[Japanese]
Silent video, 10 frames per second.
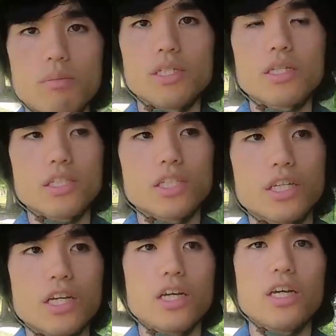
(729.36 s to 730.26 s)
めました
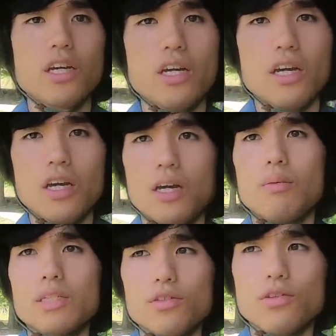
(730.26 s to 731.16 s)
し、
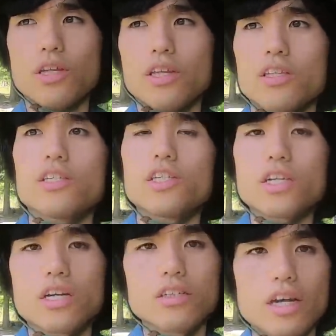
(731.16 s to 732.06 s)
まあ、ちょっとねにじ
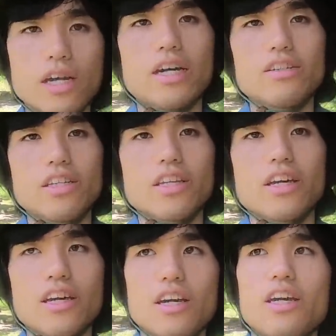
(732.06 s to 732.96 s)
かんくらい歩いて
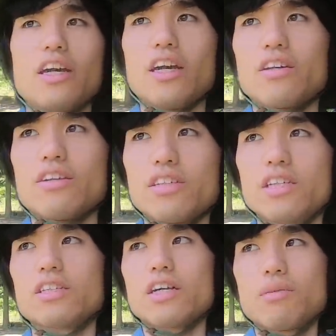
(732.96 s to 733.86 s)
て、えー、と歩
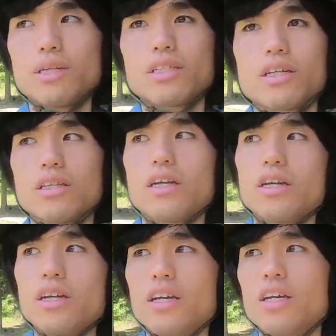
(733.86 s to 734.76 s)
き疲れましたん
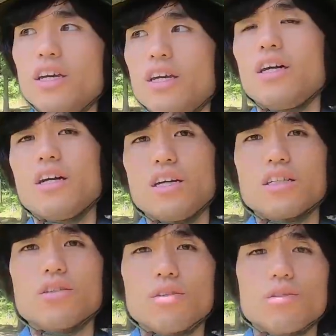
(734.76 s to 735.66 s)
で
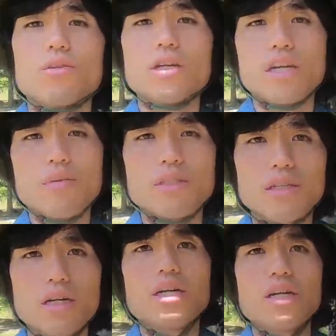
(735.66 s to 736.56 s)
そろそろ帰りま
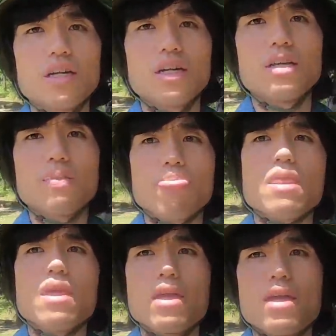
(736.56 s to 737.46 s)
すか。
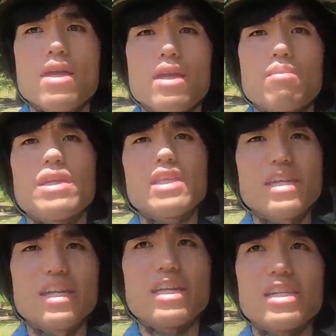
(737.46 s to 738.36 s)
まあ
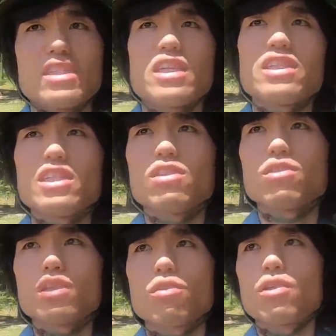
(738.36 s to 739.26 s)
ね写真
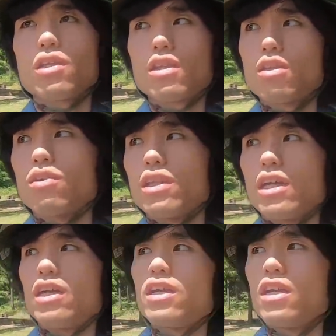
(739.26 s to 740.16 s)
としてこれっていうのは
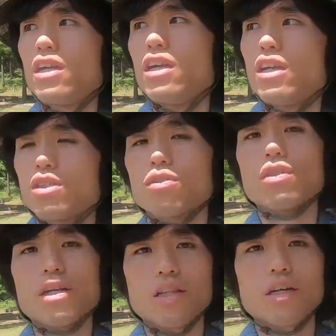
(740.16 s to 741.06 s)
ねちょっ
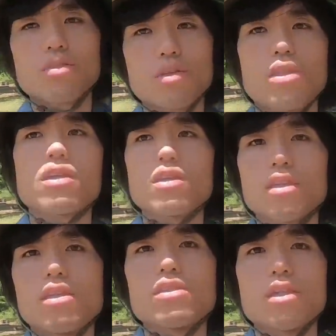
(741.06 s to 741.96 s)
となかなか撮れなかっ
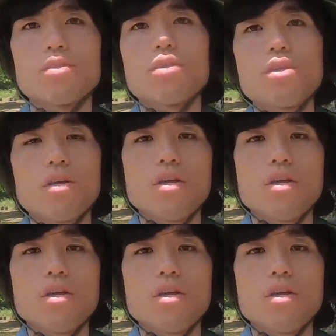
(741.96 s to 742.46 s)
たですけど、